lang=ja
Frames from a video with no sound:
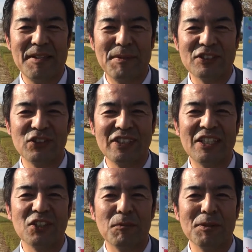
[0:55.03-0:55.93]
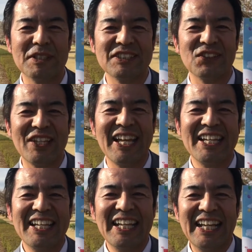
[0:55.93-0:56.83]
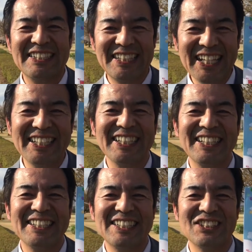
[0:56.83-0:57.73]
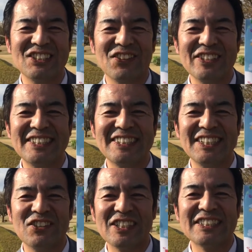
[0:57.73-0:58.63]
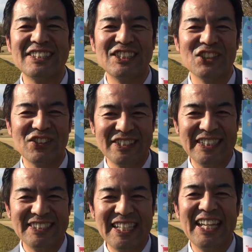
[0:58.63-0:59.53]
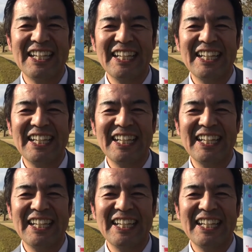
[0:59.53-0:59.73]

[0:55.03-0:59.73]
場所になると思いますので、ぜひ25日6月25日ですね